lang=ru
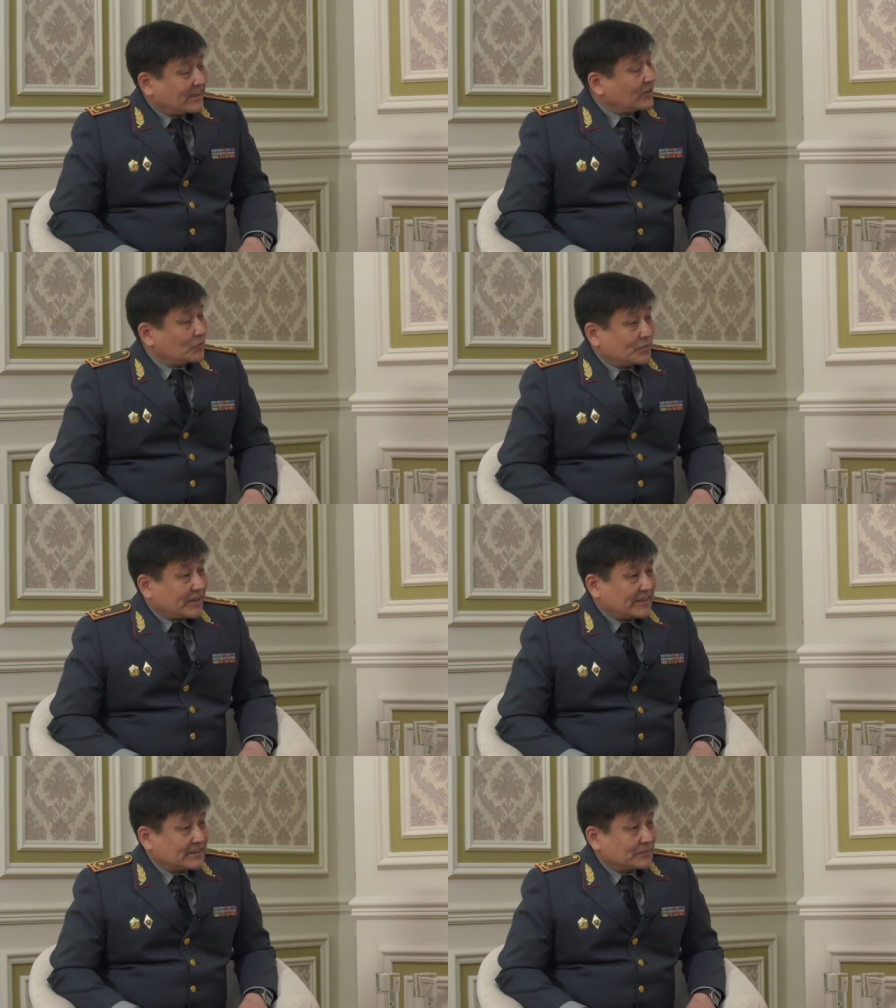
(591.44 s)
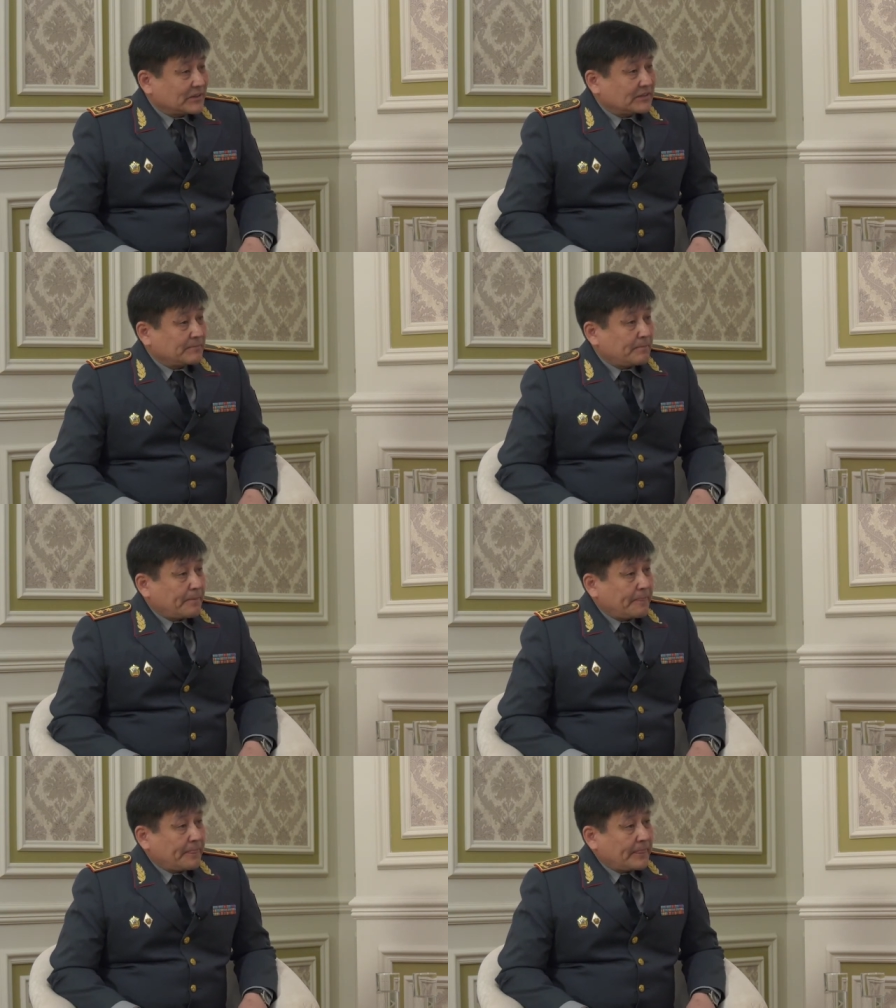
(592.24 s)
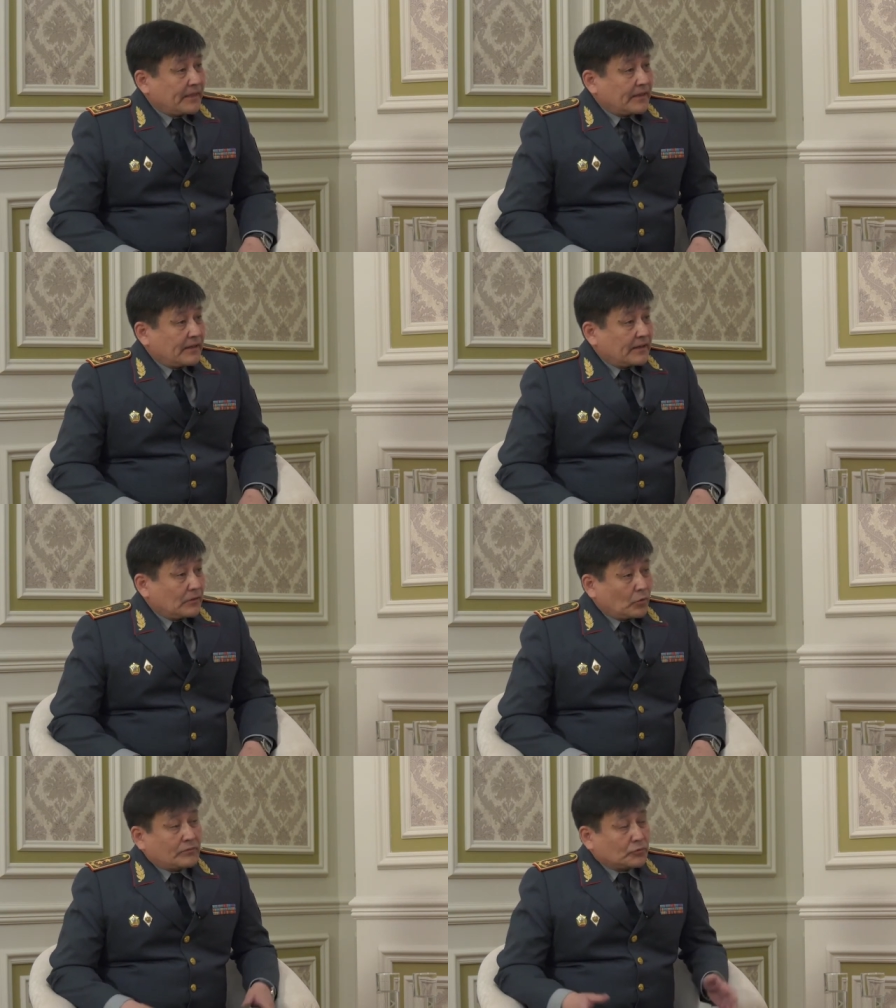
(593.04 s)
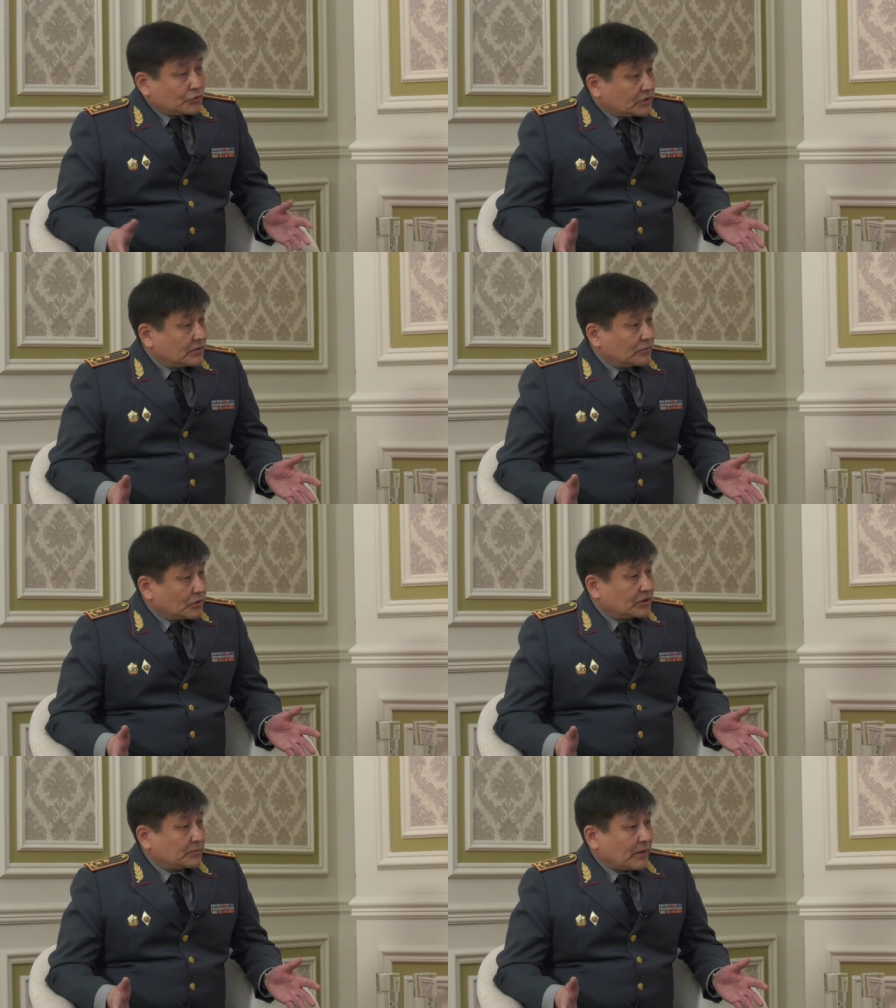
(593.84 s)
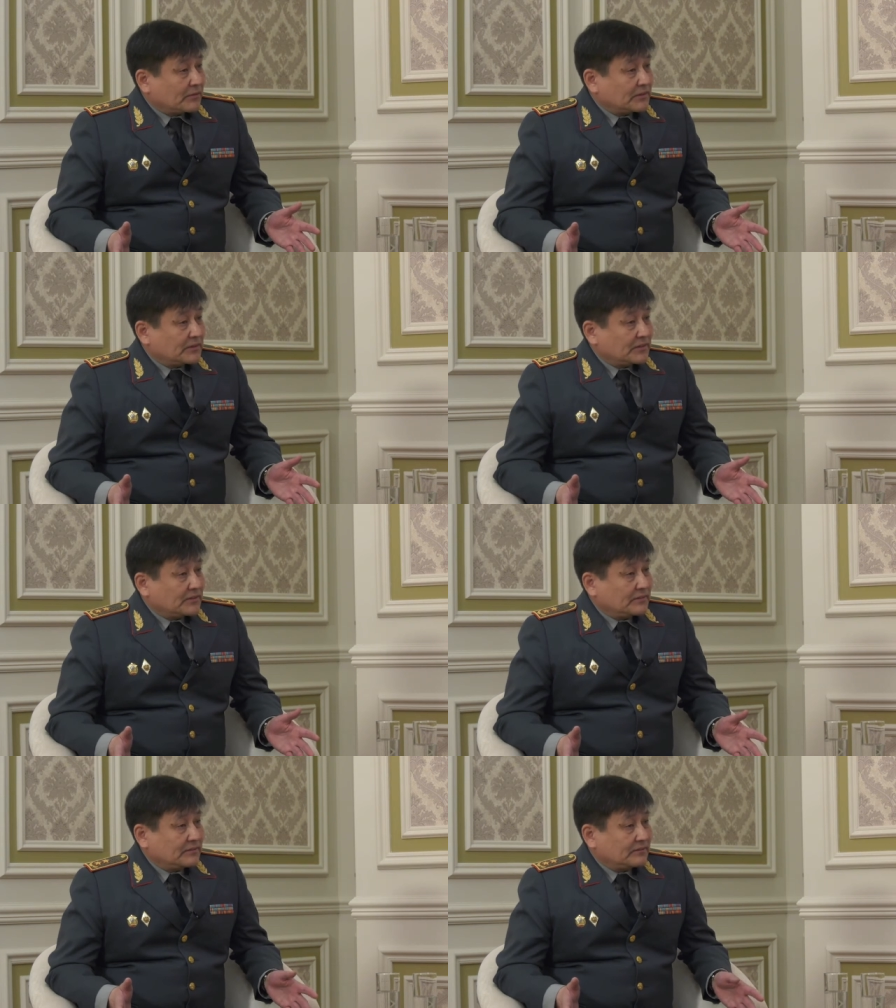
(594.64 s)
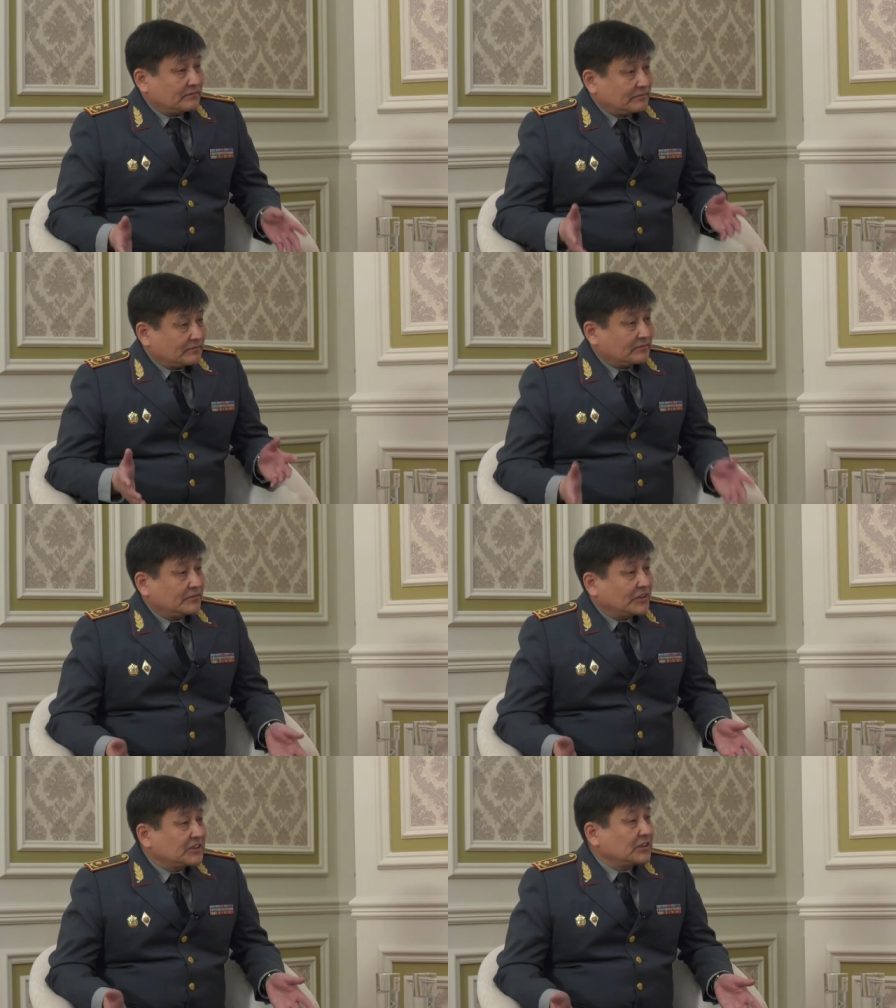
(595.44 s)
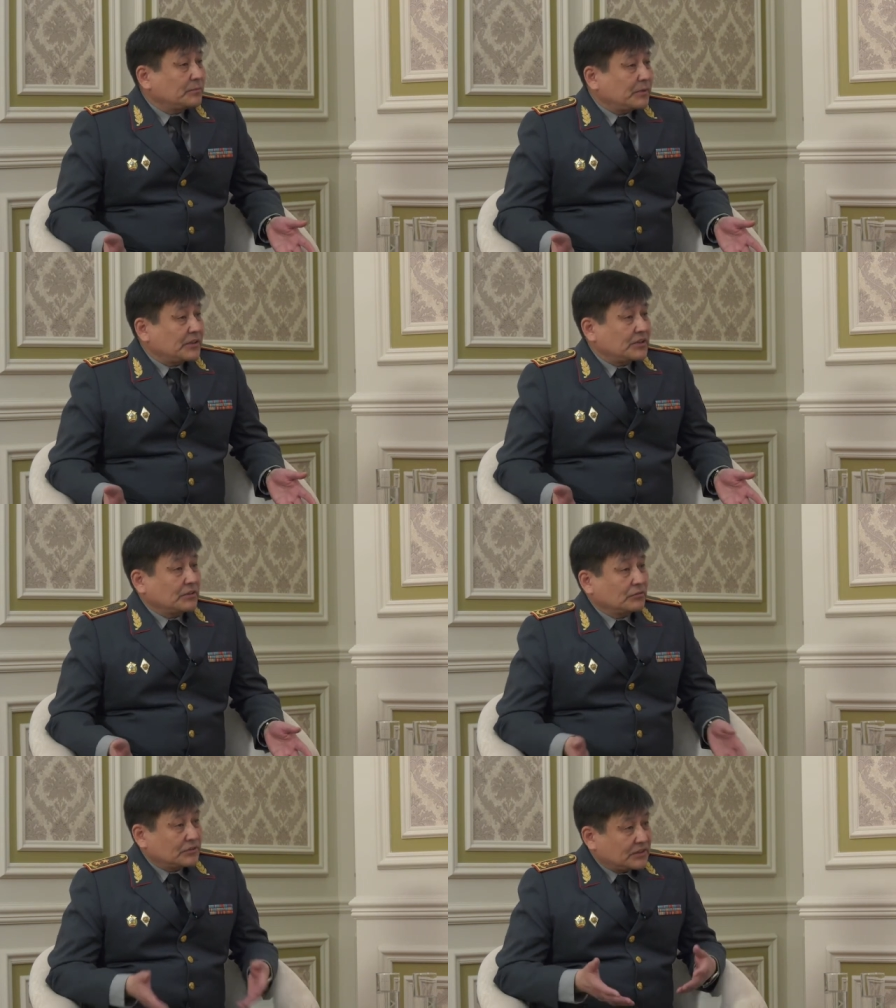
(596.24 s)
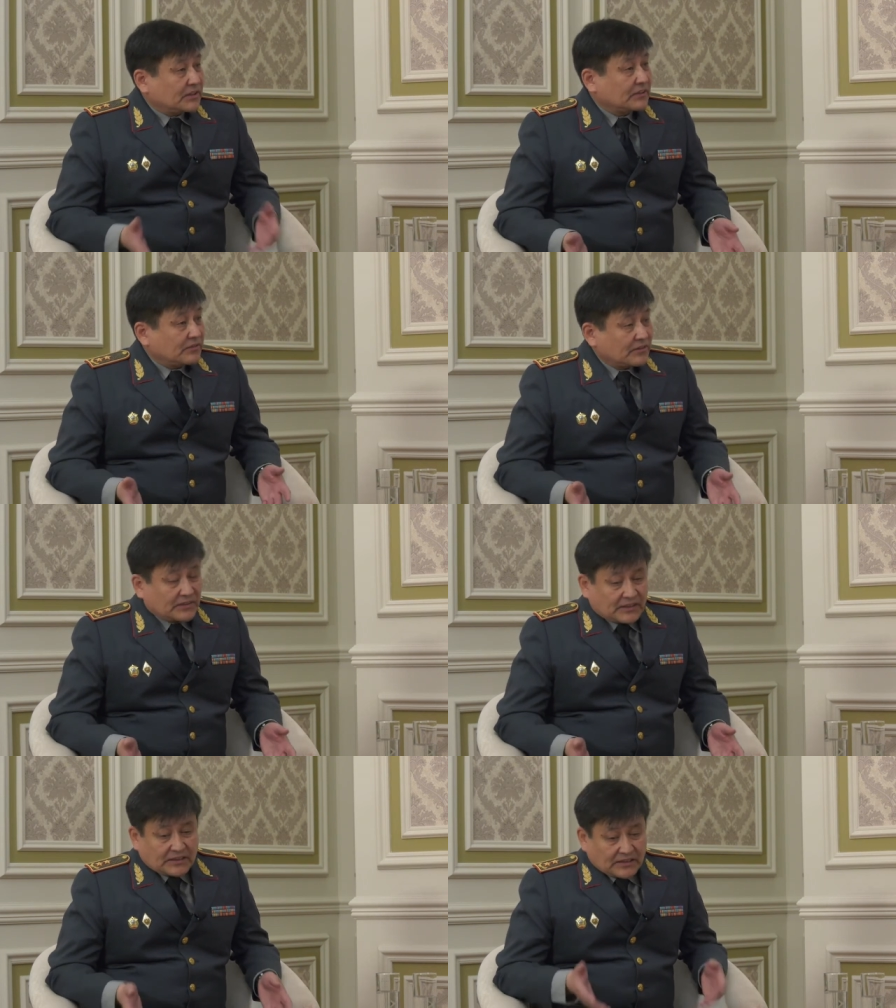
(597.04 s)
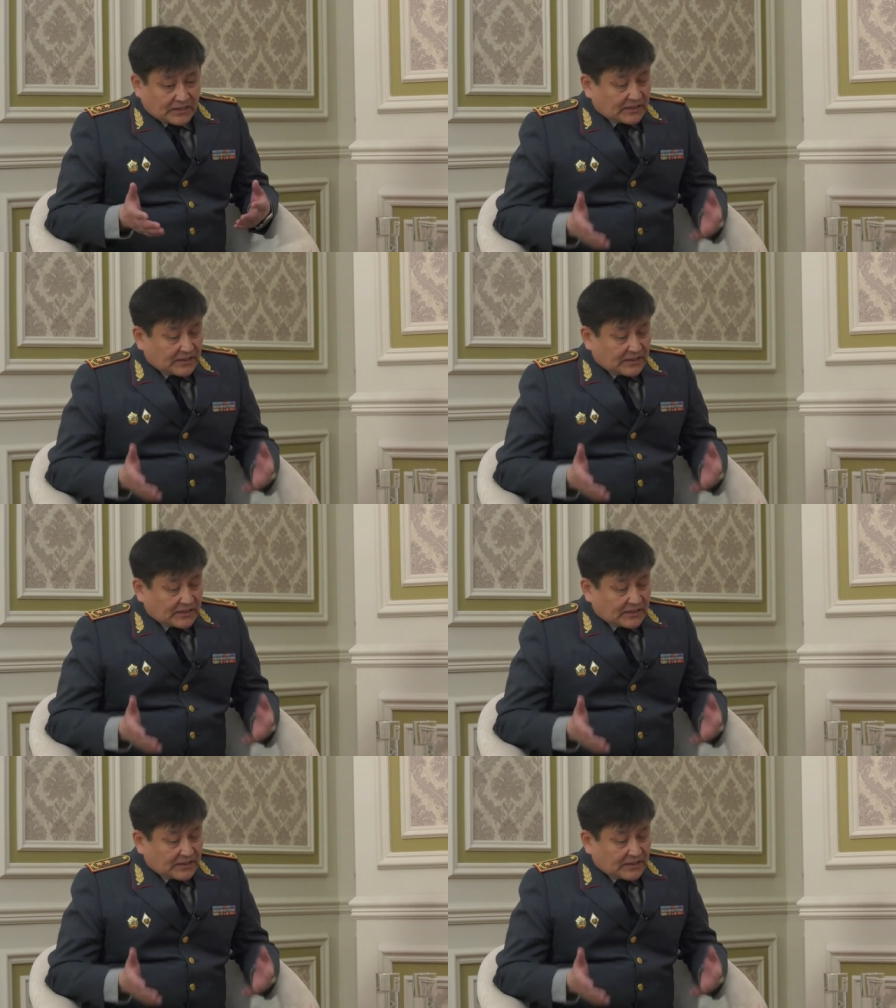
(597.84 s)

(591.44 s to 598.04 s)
данного механизма. Ну а в случае его неисправности выяснить причину, сделать выводы,